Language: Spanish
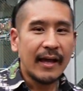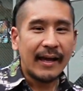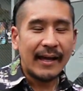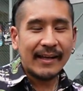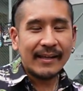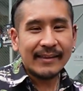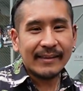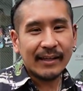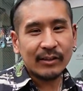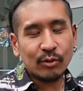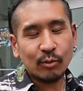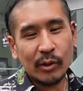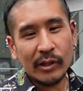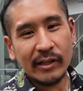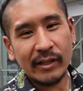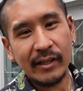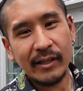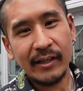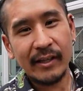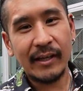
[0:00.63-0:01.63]
el
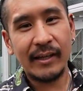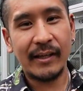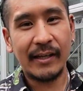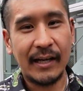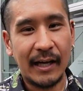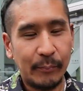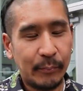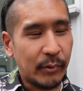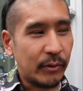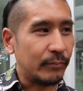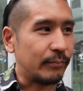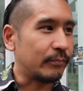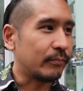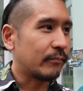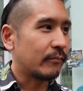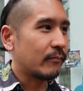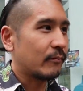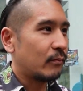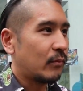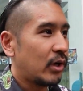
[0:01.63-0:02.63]
tatuaje en Japón.
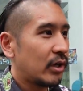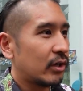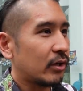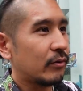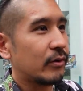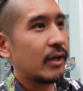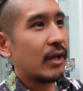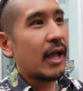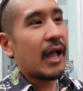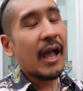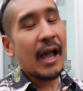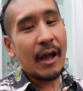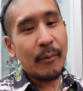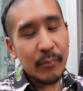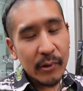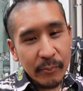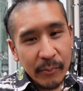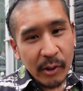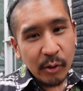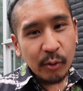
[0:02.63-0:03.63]
Bueno, en
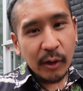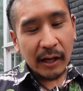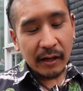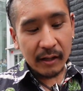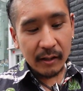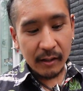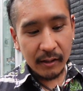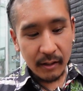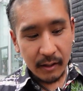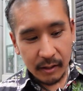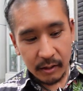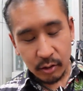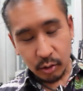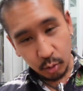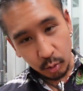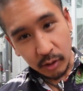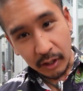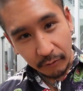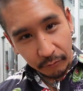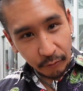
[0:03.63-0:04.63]
primer lugar,
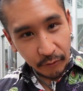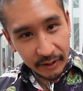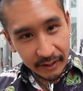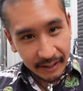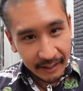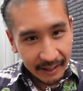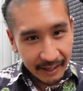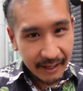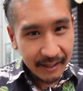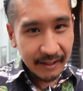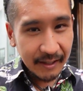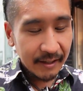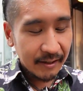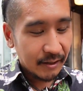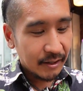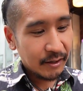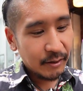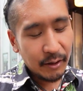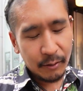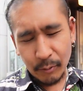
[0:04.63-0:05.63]
nunca fue ilegal,
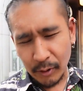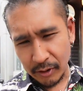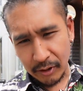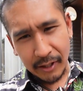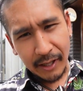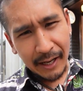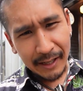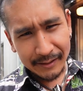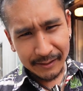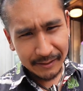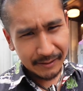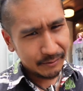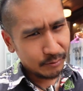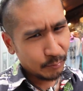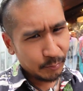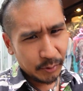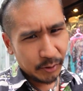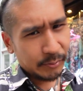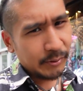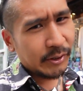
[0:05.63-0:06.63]
eh, bueno,
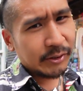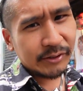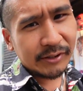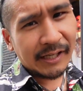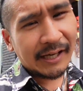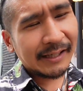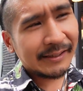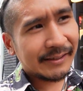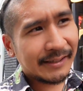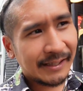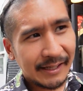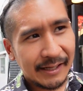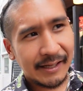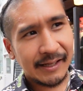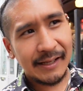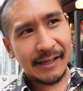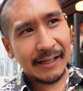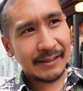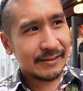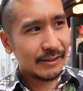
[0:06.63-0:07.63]
por lo menos
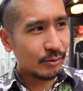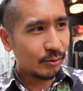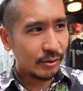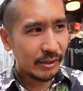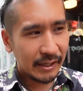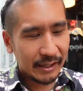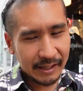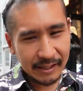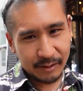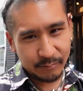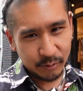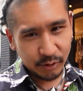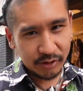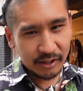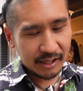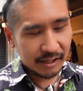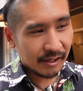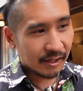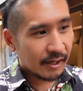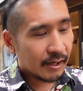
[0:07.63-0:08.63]
hasta la Segunda Guerra
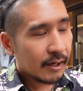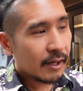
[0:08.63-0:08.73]
Mundial.